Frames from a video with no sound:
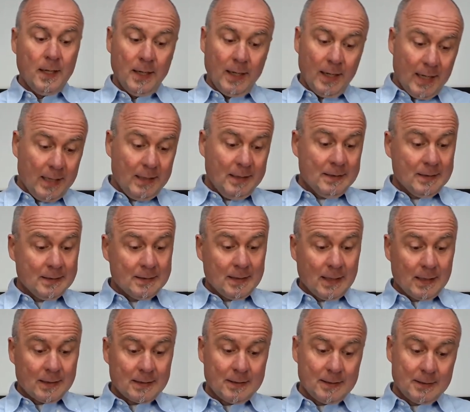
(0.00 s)
Ehrlich
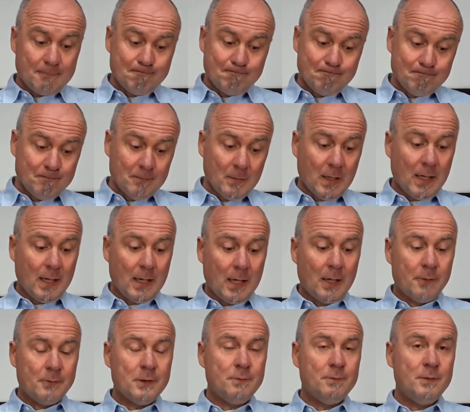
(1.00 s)
gesagt
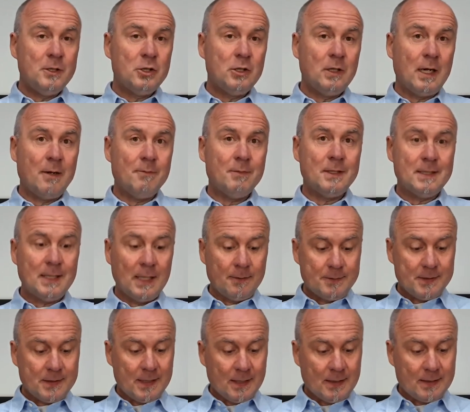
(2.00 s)
habe ich mich schon einmal
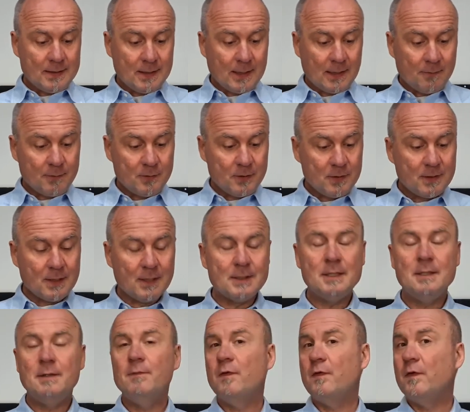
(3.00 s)
selbst ertappt, dass
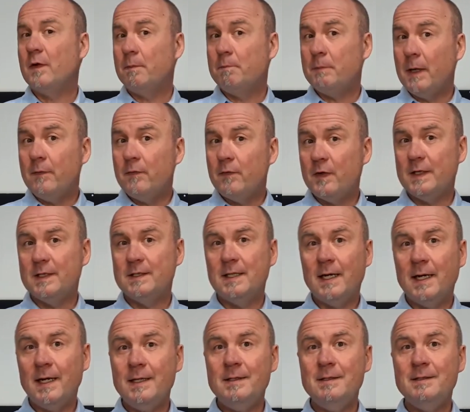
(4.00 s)
ich beim
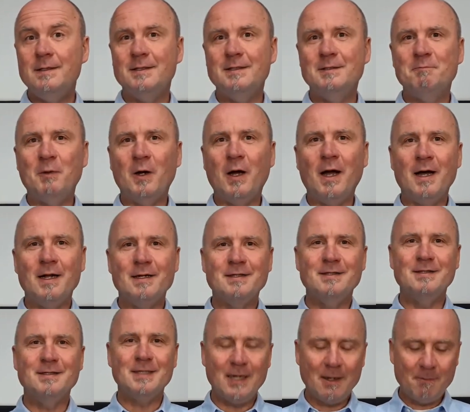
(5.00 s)
Verteilen des
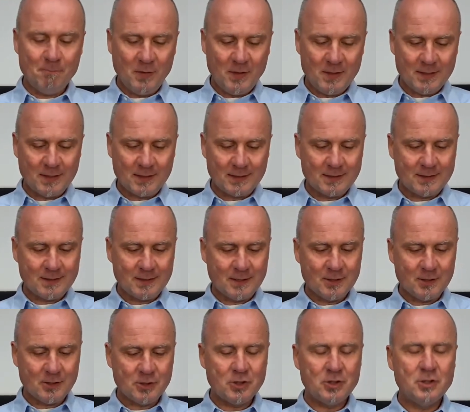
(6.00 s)
Bratens am
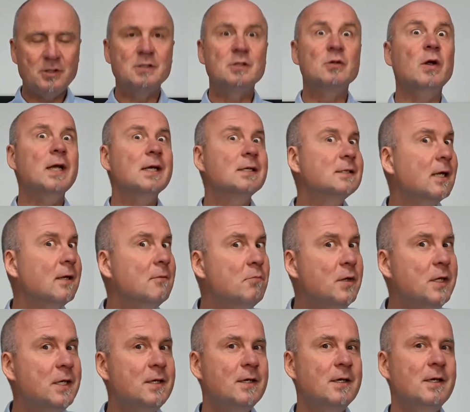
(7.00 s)
Mittagstisch zuerst an
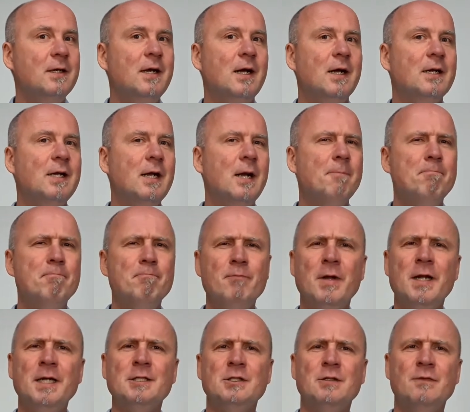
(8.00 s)
mich gedacht habe.
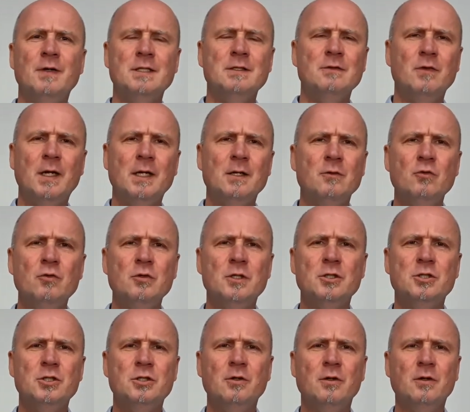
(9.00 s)
Mensch, was für ein gutes
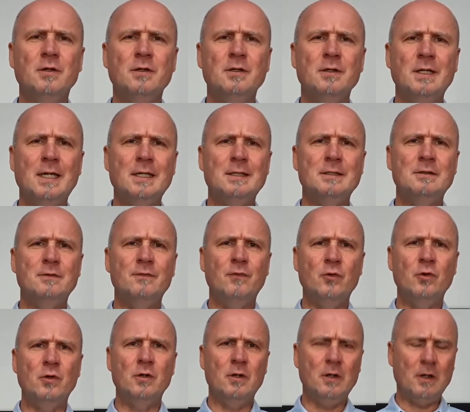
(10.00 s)
Stück. Das
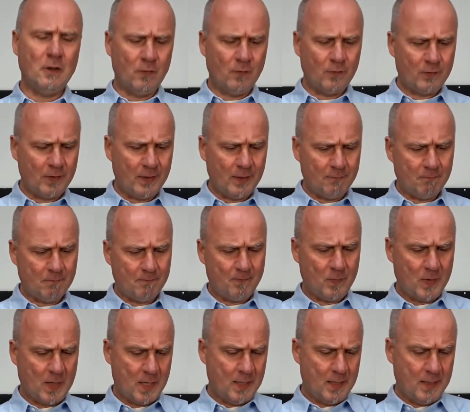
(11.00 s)
würde auf dem
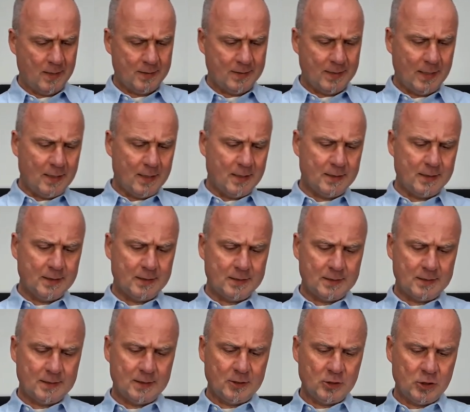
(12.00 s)
Teller
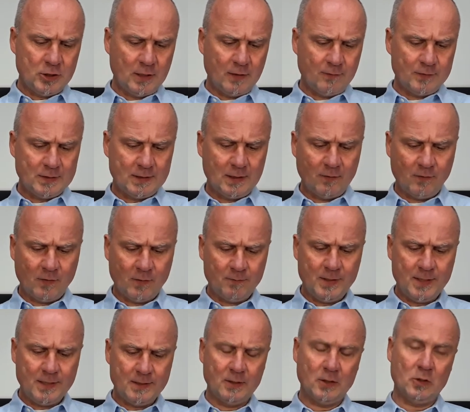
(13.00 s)
des Chefs der
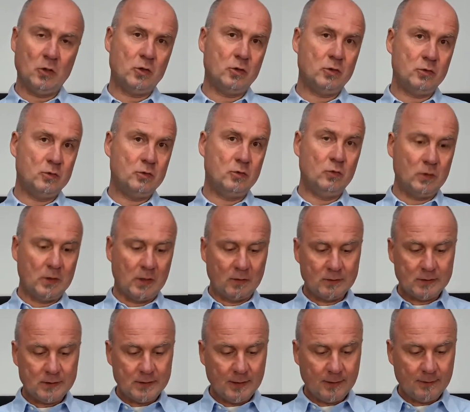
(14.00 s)
Familie doch gut
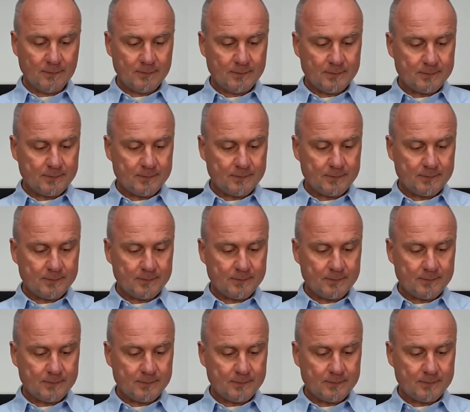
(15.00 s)
aussehen.